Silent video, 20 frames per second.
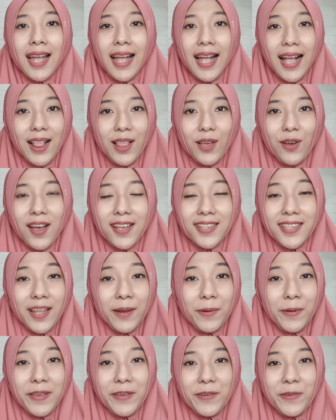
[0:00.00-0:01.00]
Halo,
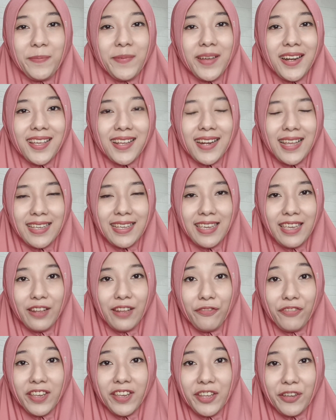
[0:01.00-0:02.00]
Assalamualaikum balik lagi
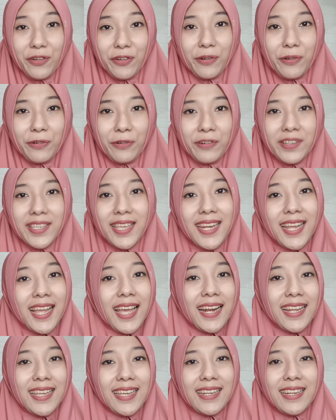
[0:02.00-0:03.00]
di videoku Jadi
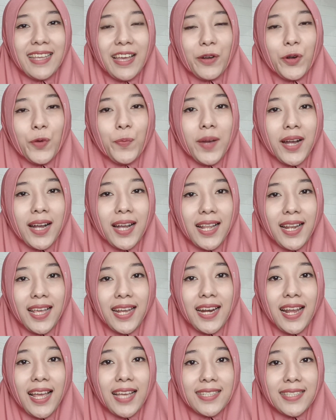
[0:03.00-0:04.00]
kali ini aku
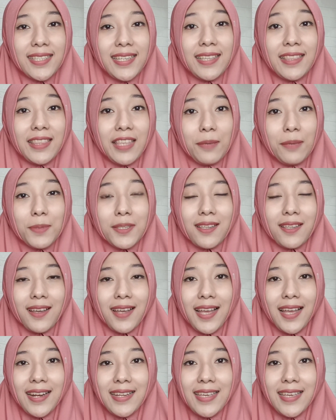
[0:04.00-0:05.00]
bakalan ngasih tips ke
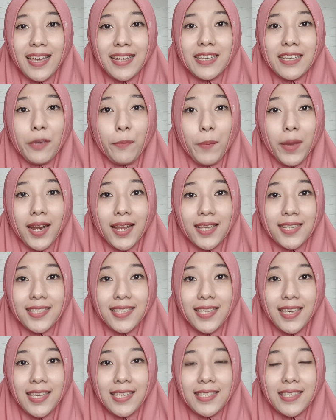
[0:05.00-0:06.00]
kalian gimana
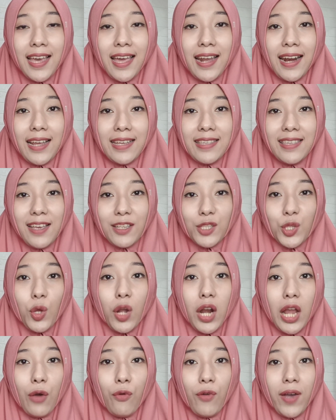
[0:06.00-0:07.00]
sih caranya
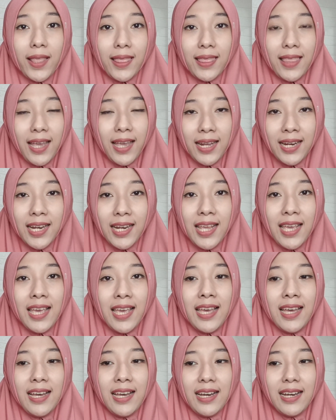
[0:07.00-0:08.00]
solawatan
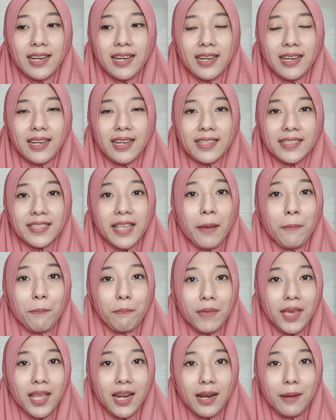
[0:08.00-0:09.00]
uh,
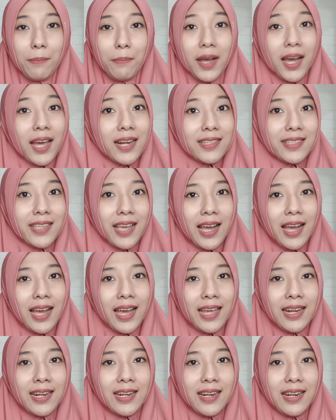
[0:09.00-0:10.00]
sambil
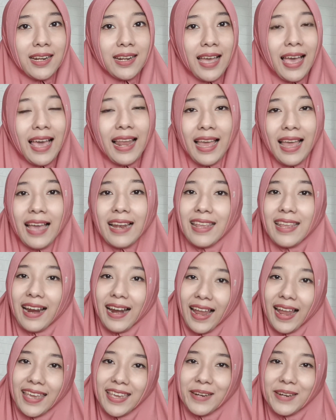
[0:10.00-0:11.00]
mengerjakan hal-hal
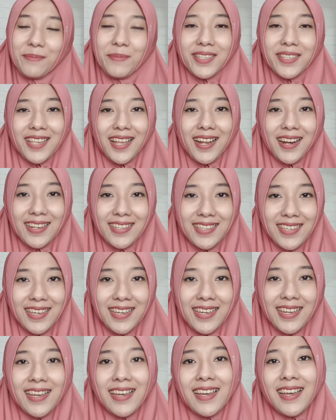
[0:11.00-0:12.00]
yang lain
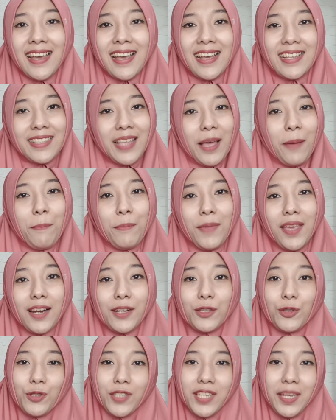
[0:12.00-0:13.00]
misalnya
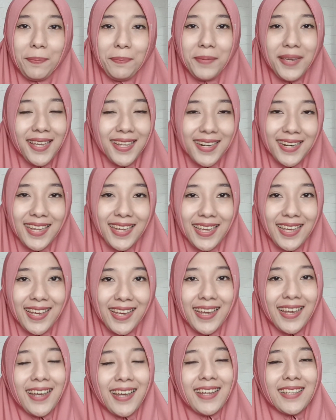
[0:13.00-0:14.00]
sambil cuci
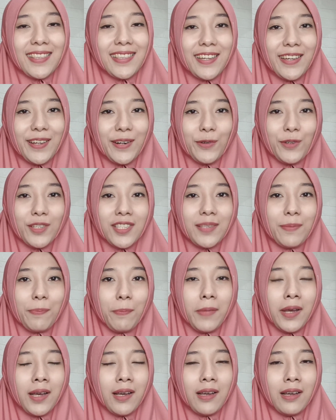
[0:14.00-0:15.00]
piring terus
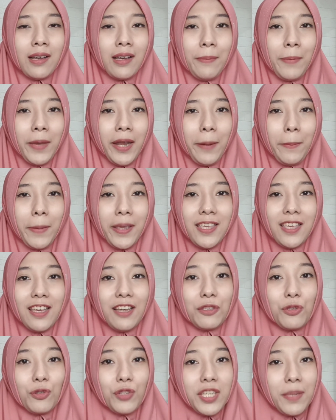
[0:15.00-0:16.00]
uh, apa
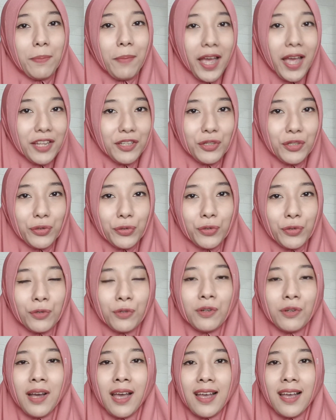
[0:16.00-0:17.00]
namanya cuci
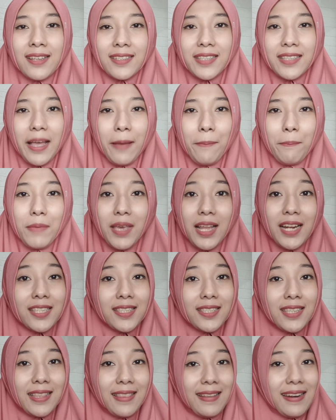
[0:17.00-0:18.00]
baju sambil
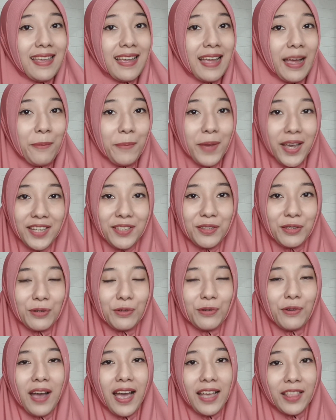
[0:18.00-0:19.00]
setrika
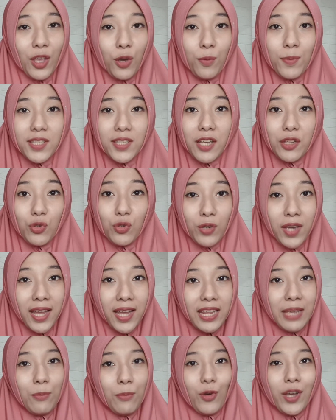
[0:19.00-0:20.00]
baju atau bisa juga
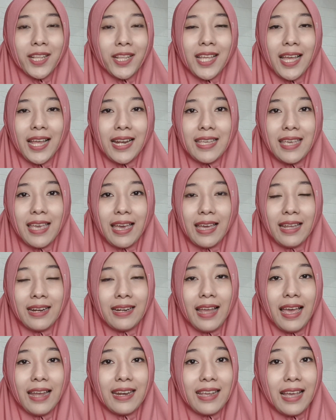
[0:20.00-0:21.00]
nih buat
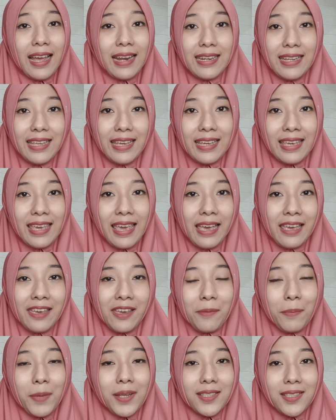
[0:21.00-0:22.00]
kalian adik-adik ya
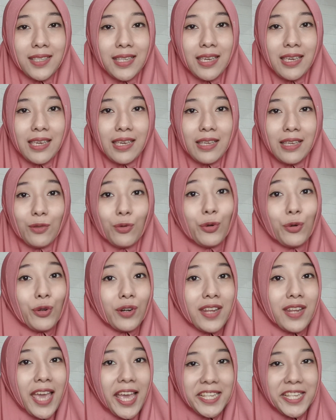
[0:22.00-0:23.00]
yang masih
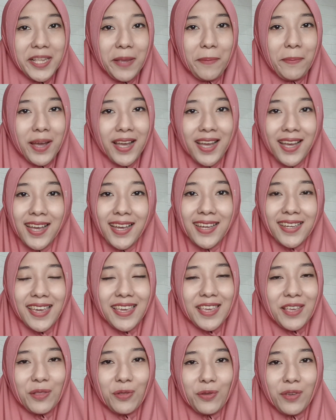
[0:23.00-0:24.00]
duduk di SMA
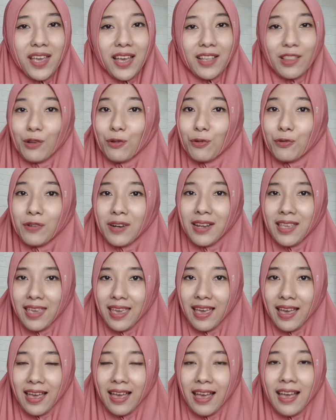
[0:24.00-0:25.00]
kayak gitu ya atau
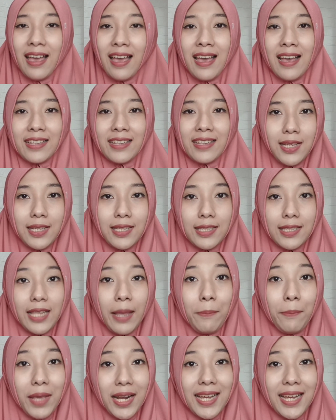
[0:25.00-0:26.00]
kuliah
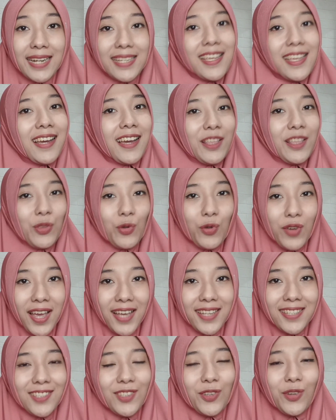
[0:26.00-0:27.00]
sambil ngerjakan
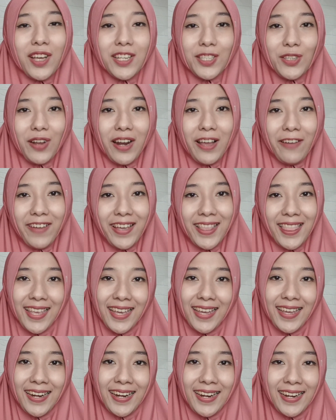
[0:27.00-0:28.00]
tugas juga
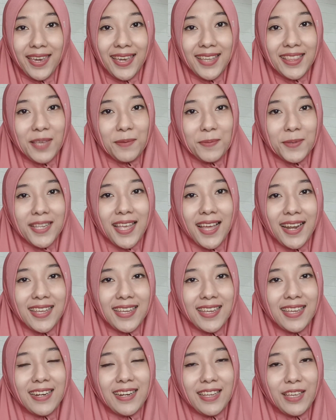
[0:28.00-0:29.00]
solawatan di tips
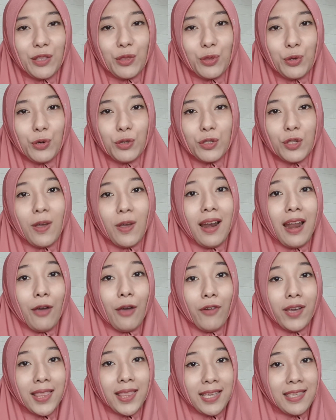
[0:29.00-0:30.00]
kali ini tuh
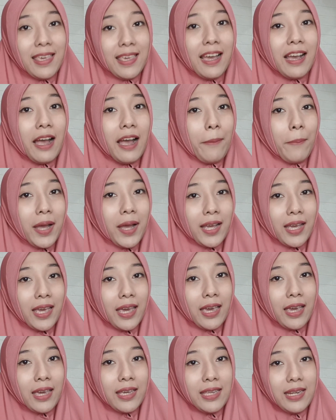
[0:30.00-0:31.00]
solawatannya nggak
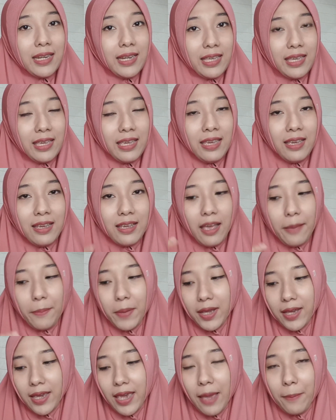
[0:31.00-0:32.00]
pakai ini nggak
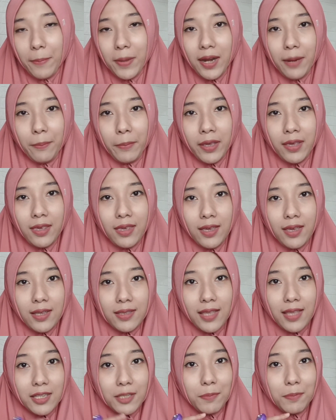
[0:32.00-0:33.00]
pakai apa
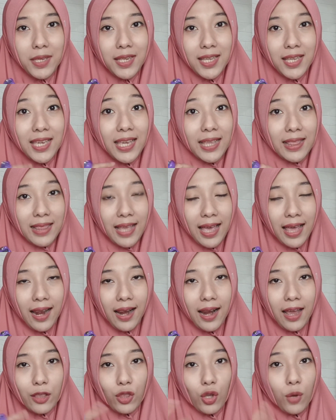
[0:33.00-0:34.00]
namanya tasbih
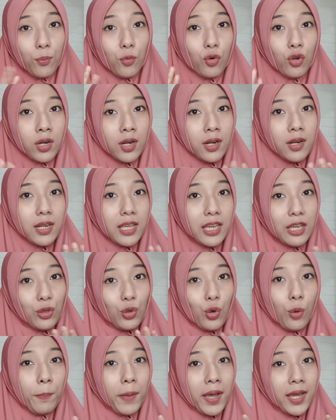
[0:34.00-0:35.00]
digital ataupun
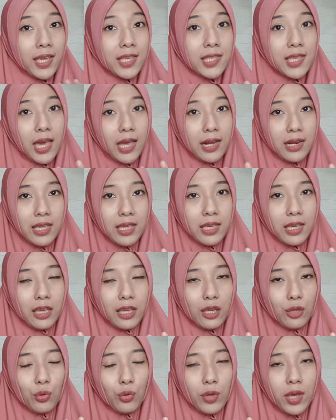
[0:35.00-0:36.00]
dihitung pakai jari
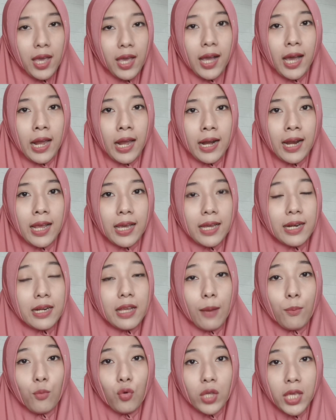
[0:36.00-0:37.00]
kayak gitu ya karena kan
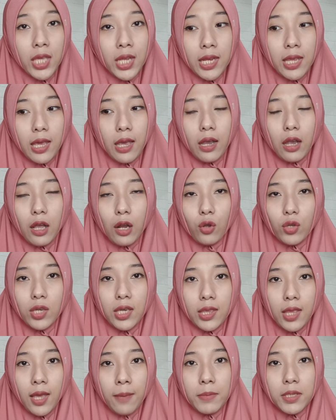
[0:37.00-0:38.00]
nggak mungkin ya kalau
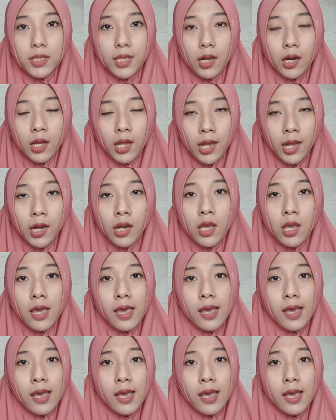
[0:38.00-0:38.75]
kita misalkan